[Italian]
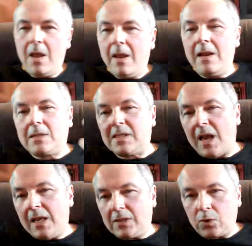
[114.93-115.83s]
il
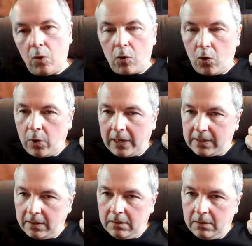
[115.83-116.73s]
senso,
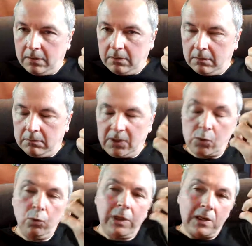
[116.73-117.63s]
occorre eh,
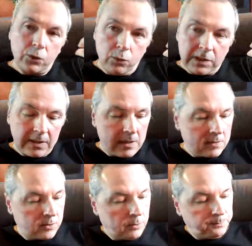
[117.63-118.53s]
discutere sul
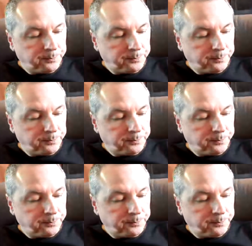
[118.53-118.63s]
senso.